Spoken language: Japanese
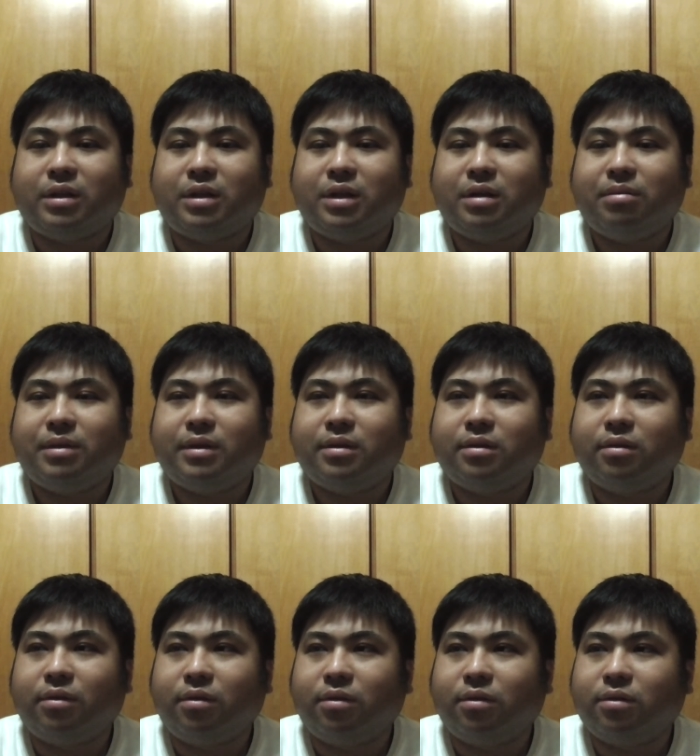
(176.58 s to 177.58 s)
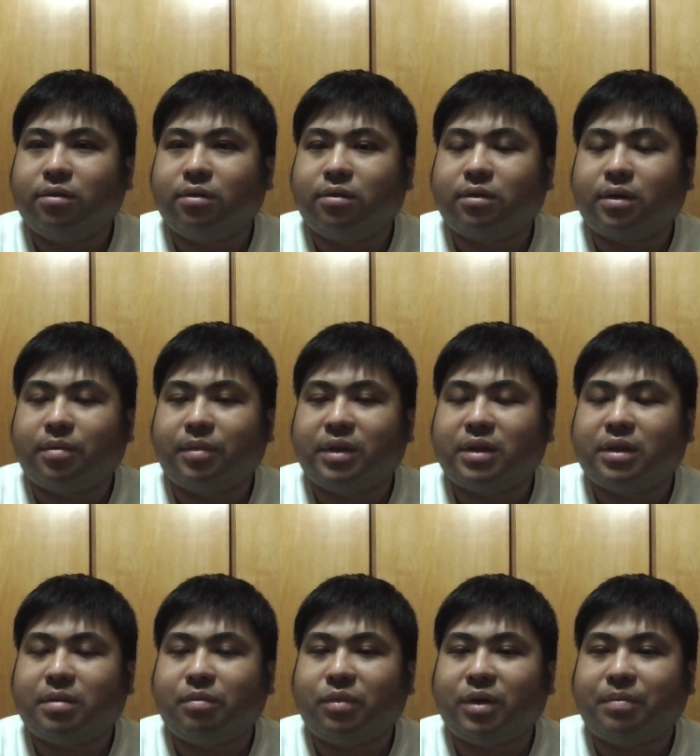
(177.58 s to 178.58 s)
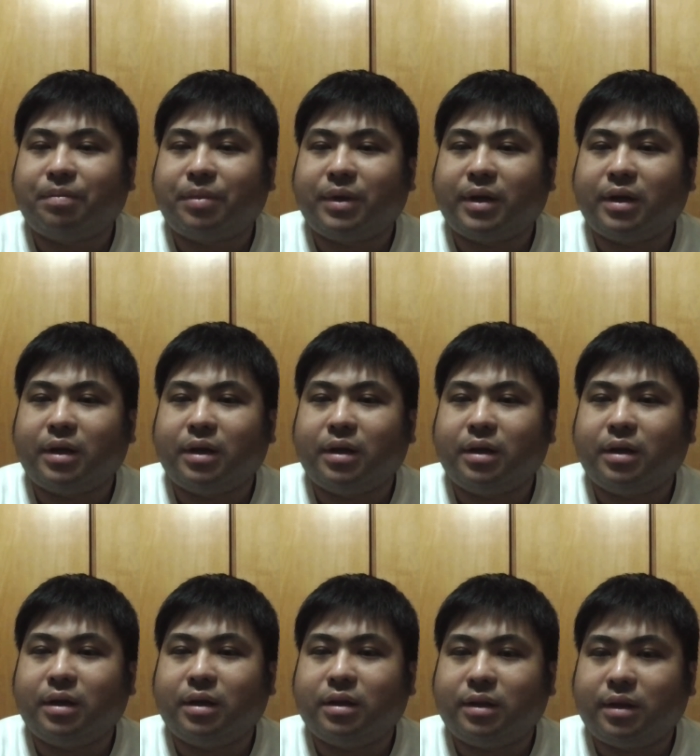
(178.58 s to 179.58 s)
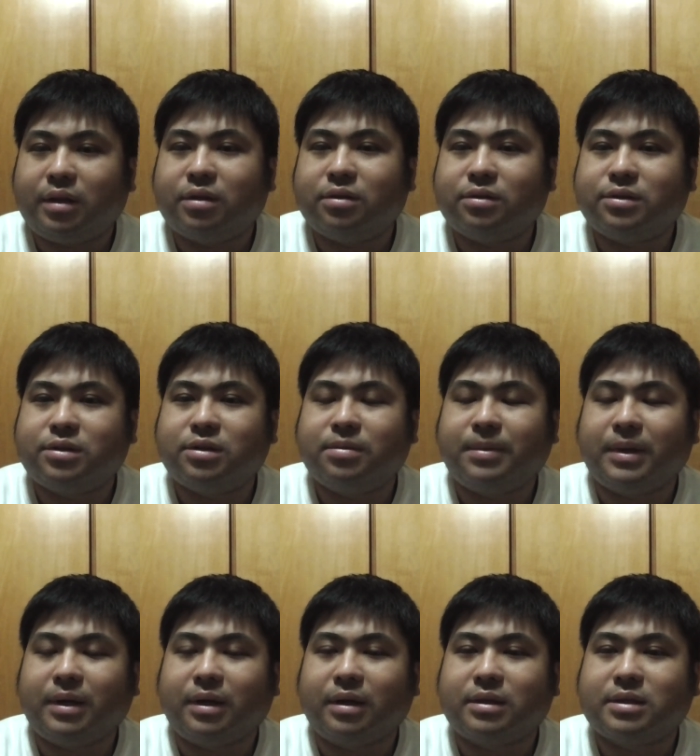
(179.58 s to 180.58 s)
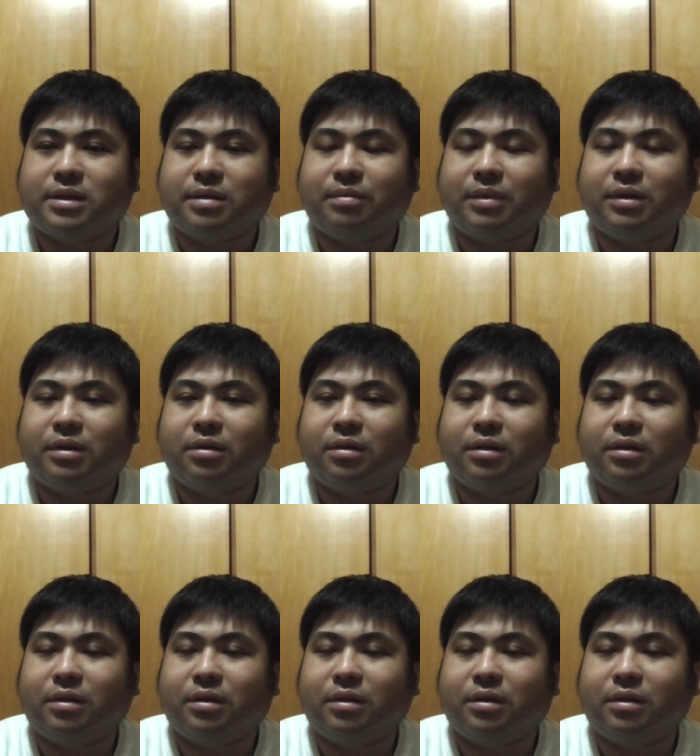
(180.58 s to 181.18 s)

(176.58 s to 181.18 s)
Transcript: テレビの報道とか見てても、やっぱ、YouTuber が捕まった、